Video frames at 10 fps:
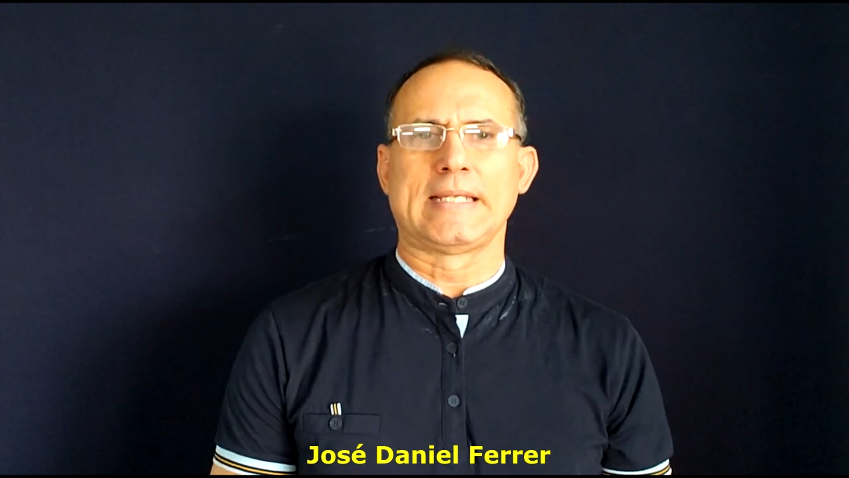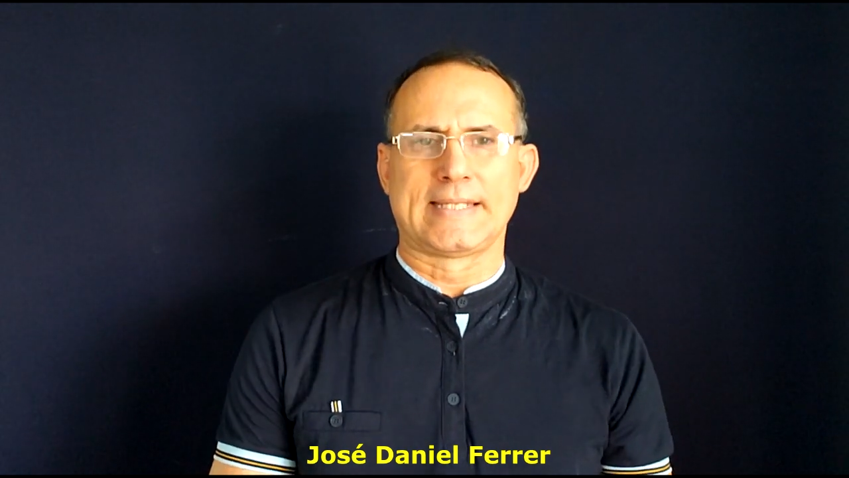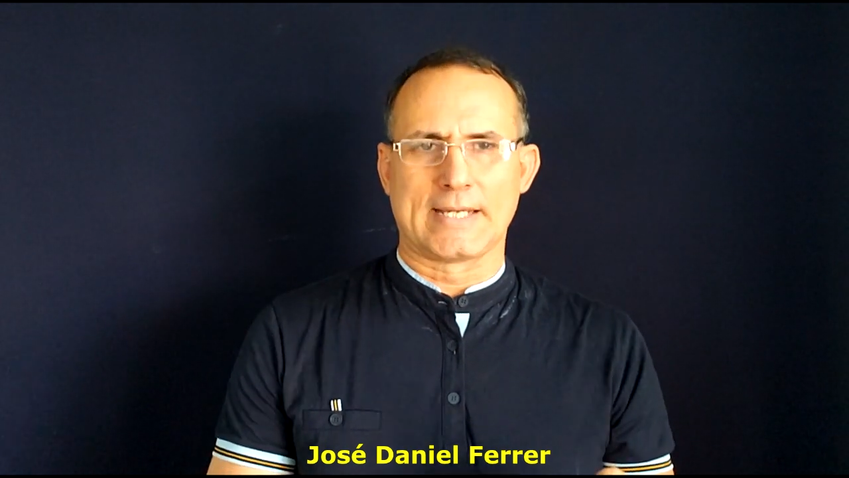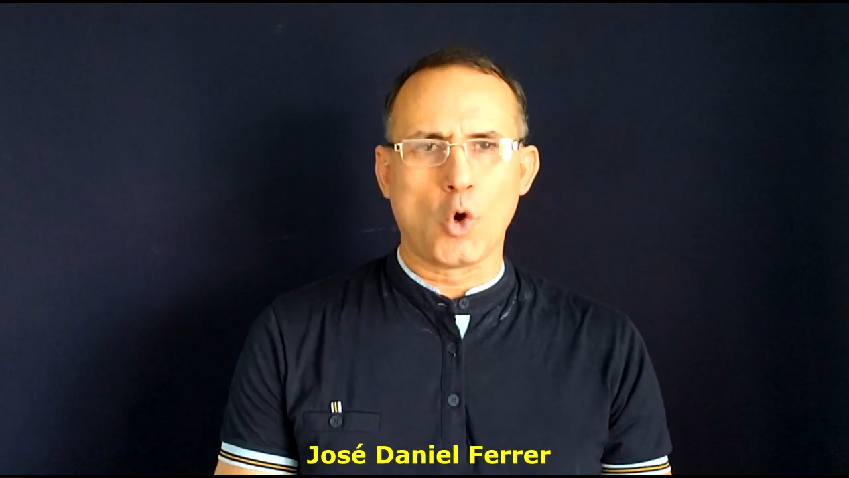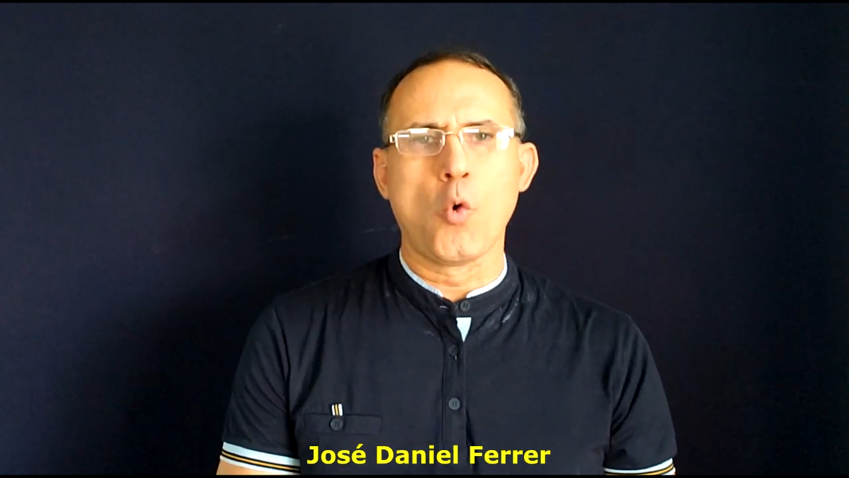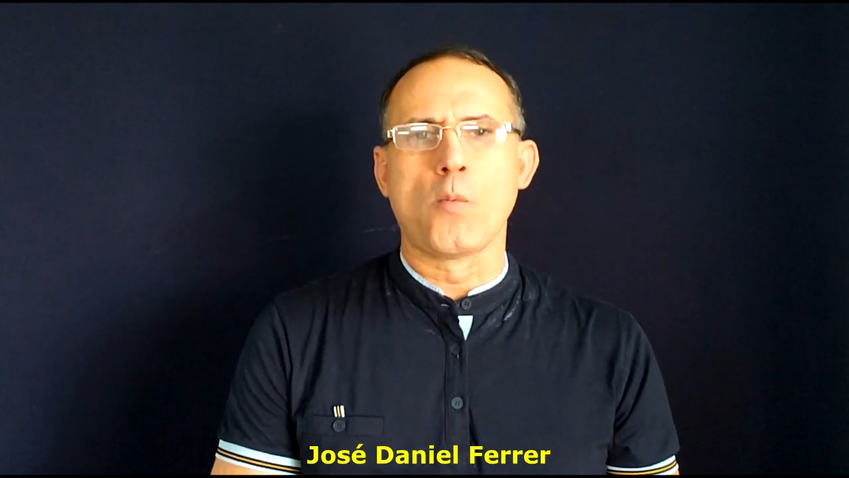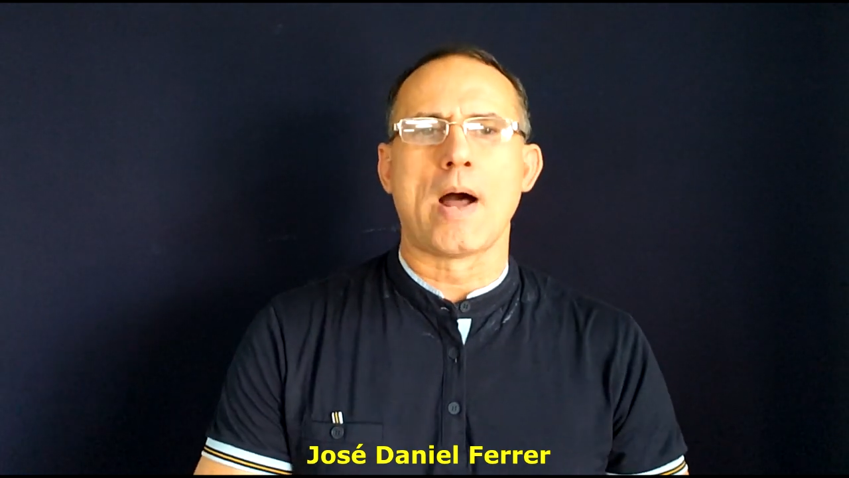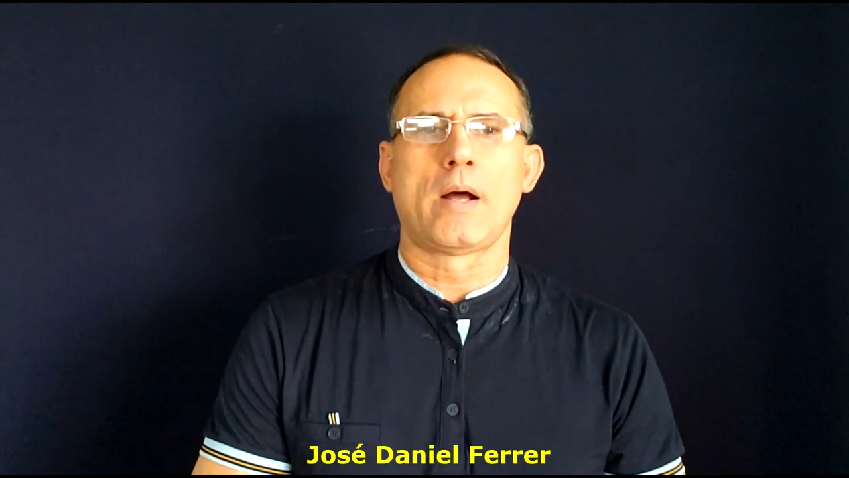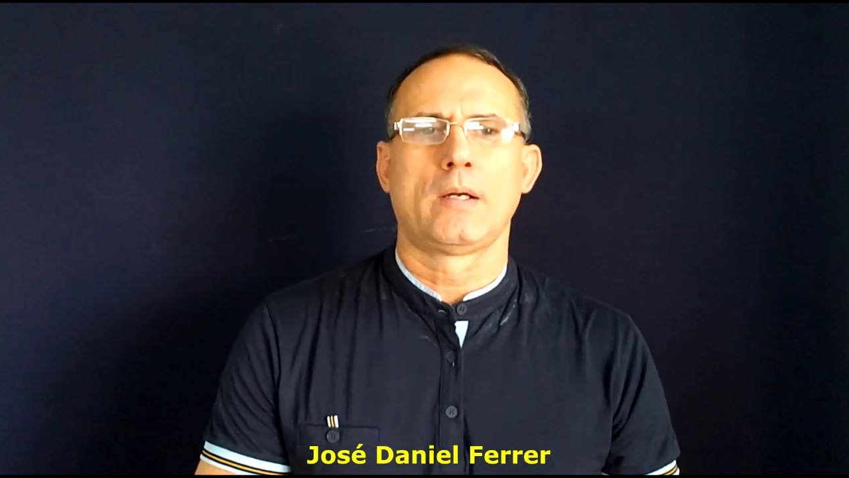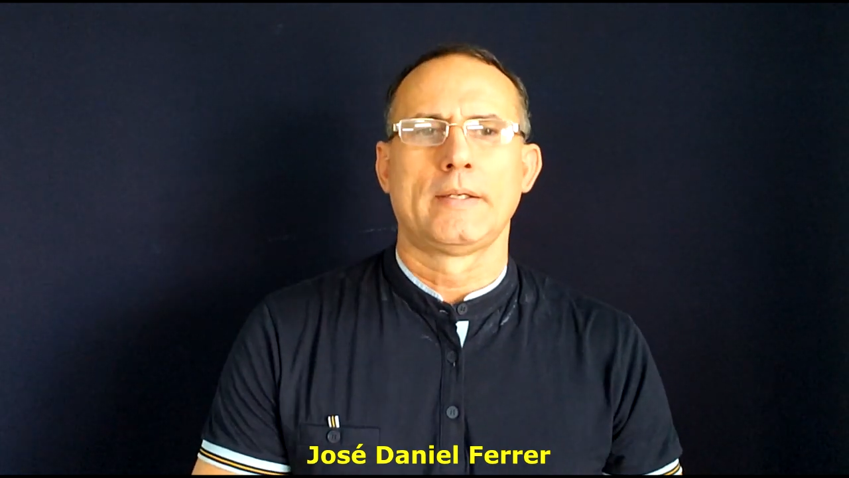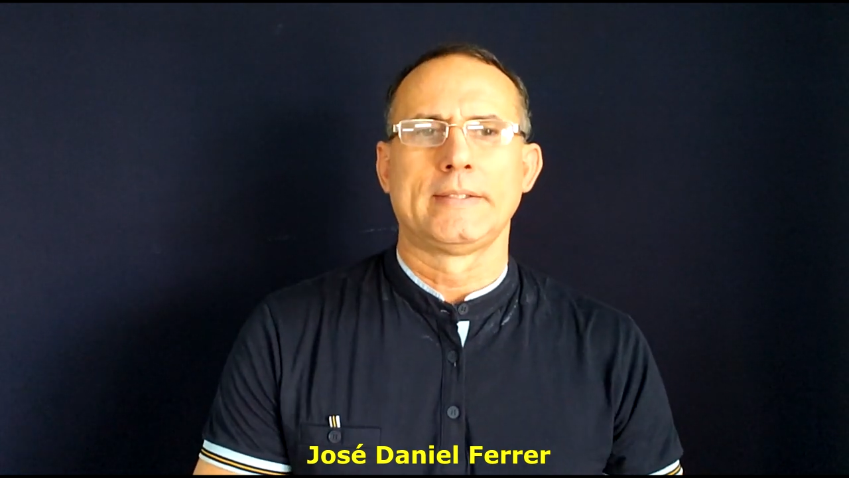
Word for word: de Cuba